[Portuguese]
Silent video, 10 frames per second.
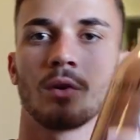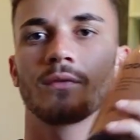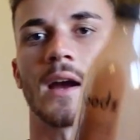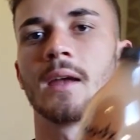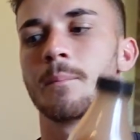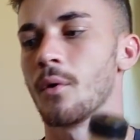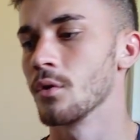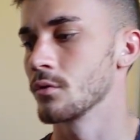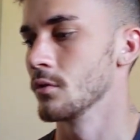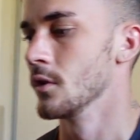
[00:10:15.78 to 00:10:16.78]
para eu ficar
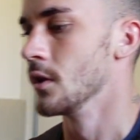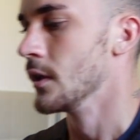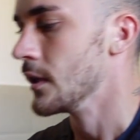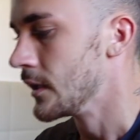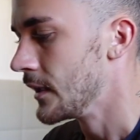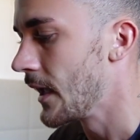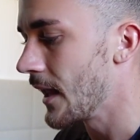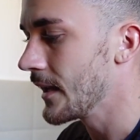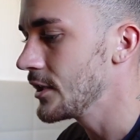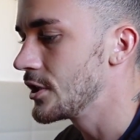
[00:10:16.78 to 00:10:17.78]
repondo. E
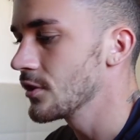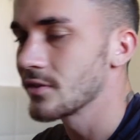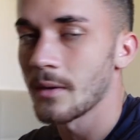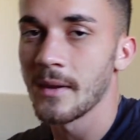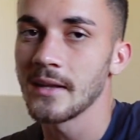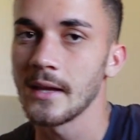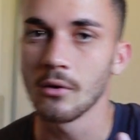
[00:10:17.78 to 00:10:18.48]
além disso também tem